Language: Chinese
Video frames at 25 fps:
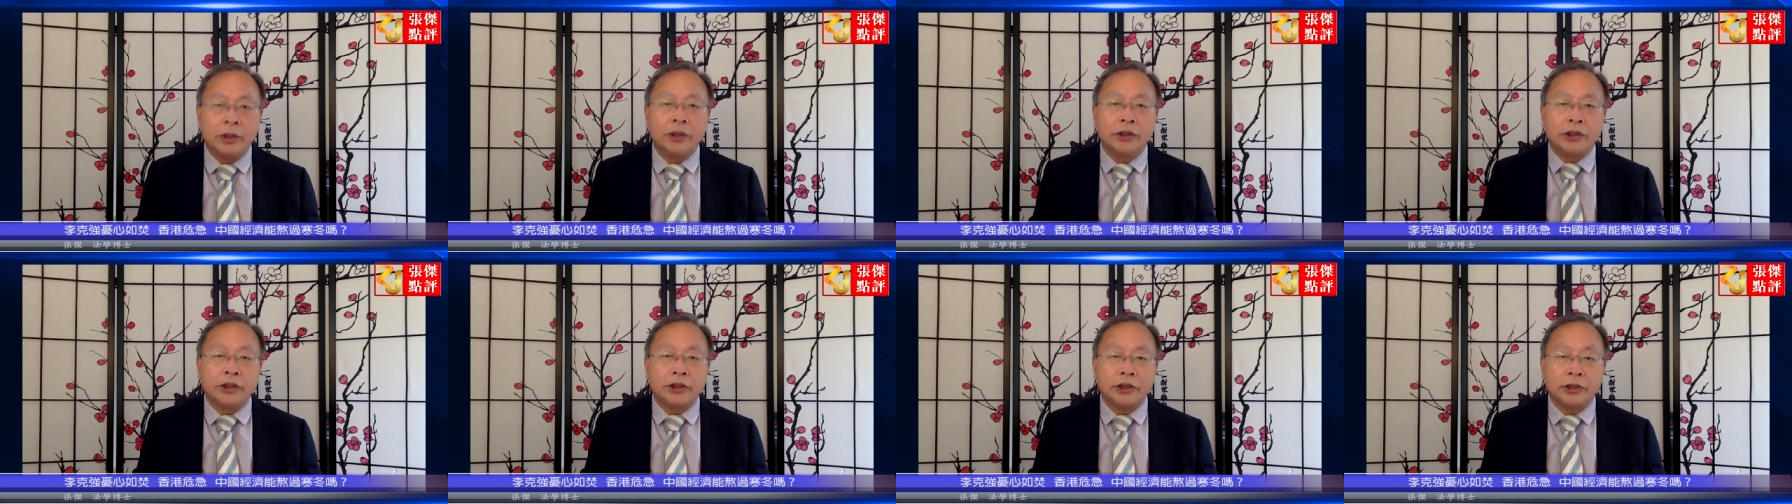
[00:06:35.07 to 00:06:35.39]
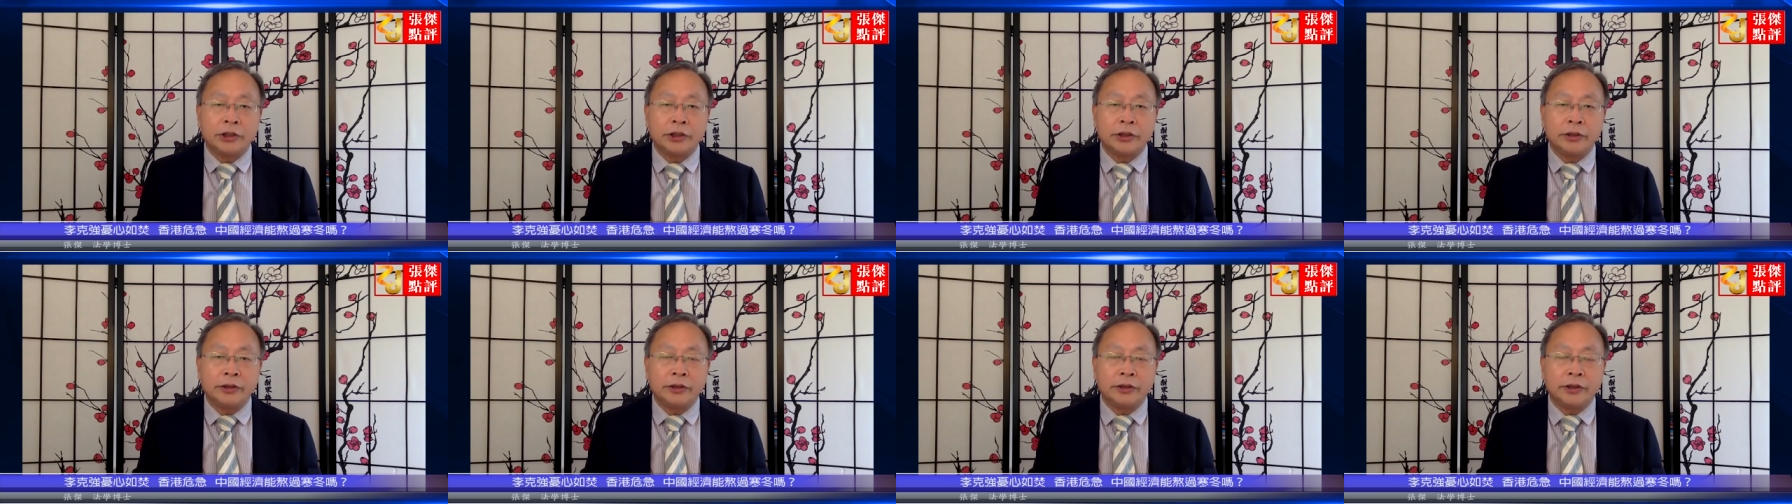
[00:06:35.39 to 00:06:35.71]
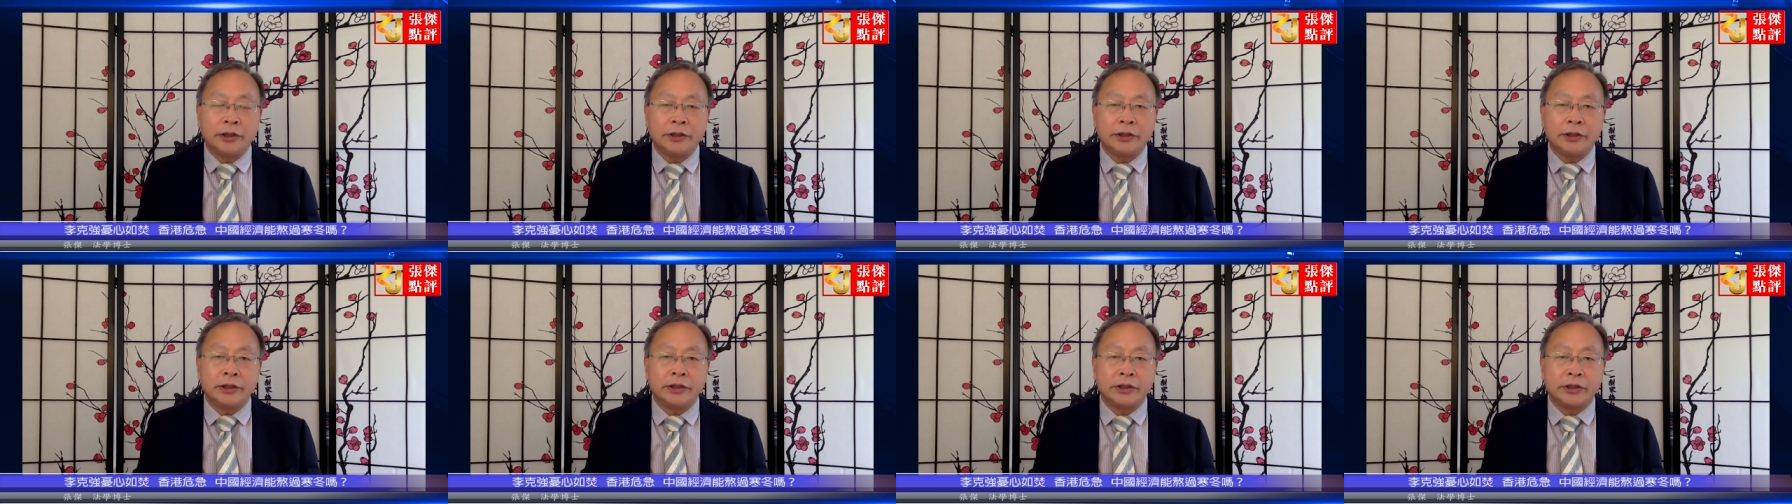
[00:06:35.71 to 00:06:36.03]
新
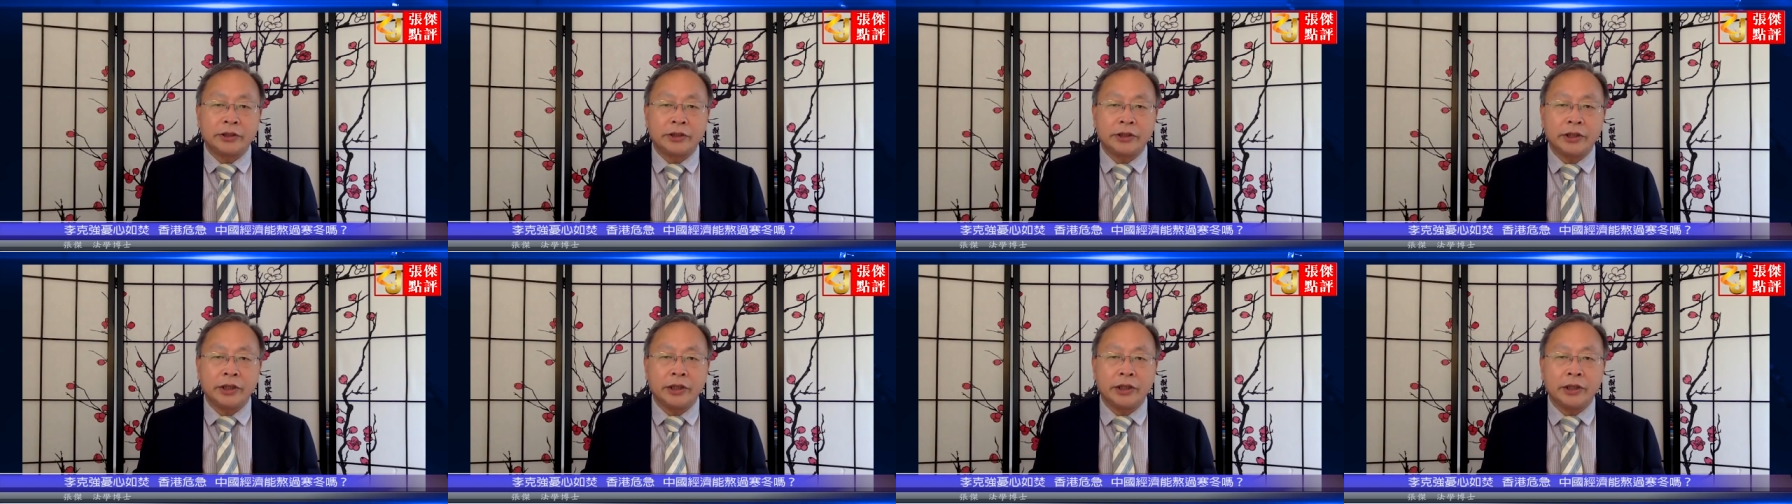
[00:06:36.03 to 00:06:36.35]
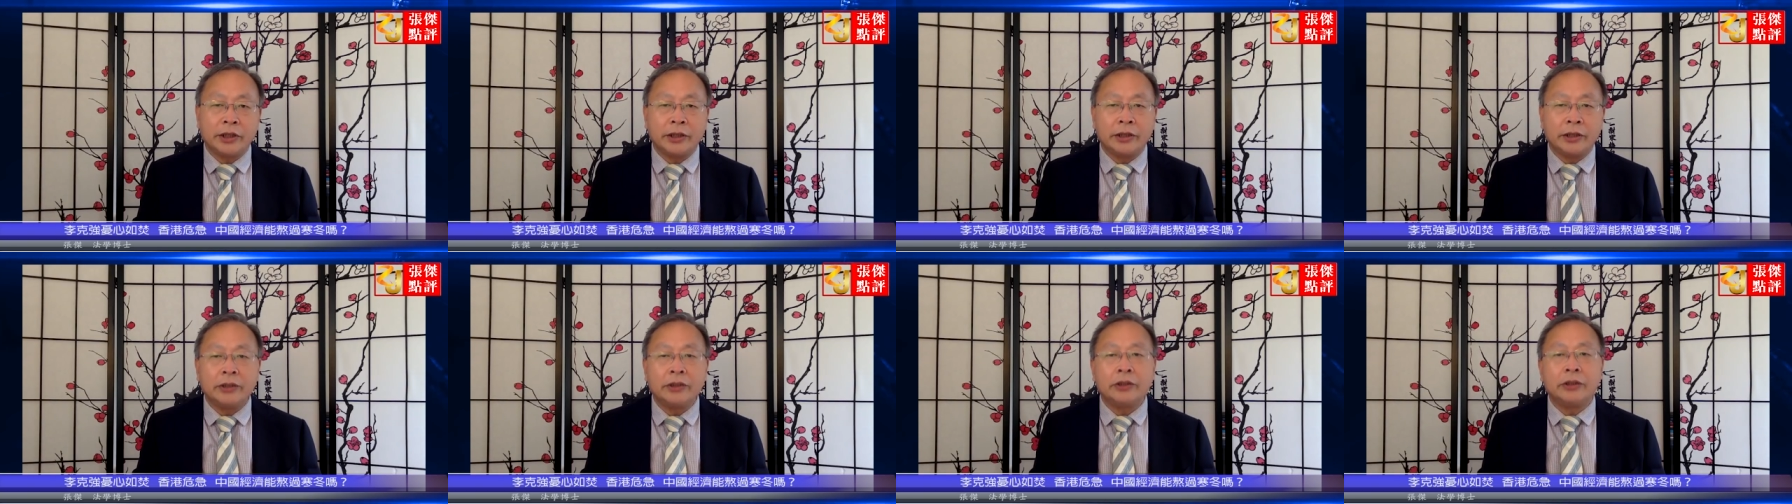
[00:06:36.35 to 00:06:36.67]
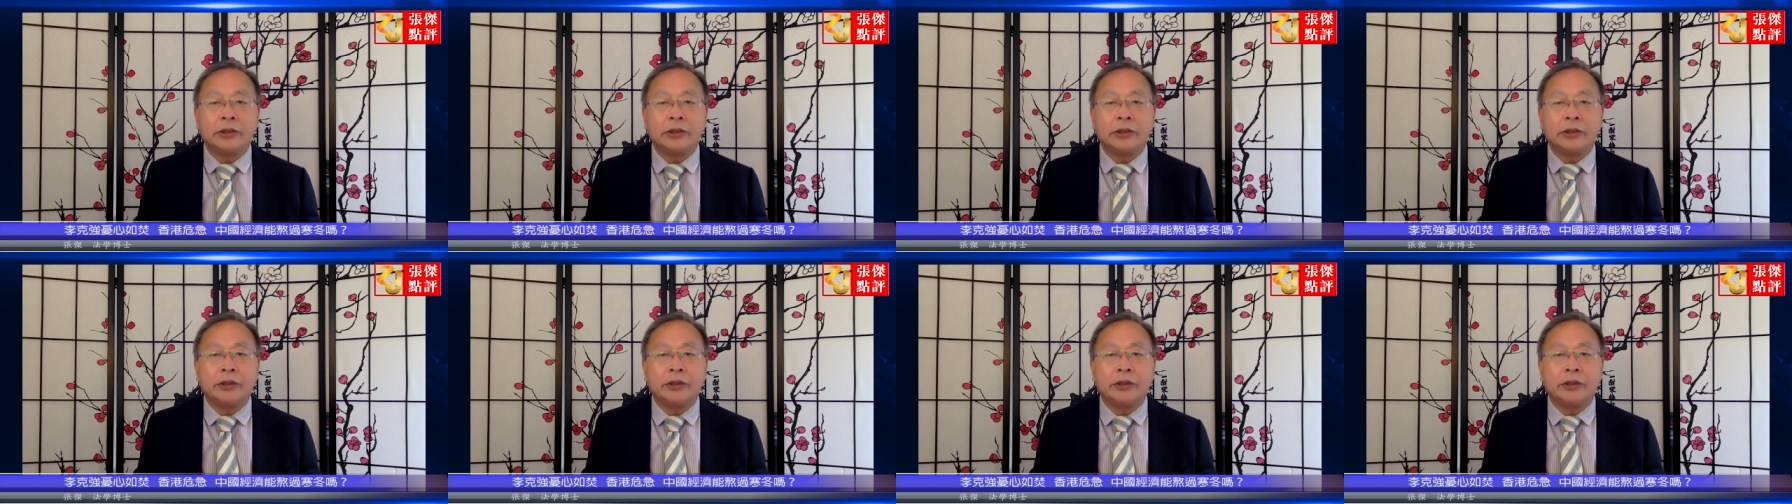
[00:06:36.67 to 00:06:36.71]
增失业人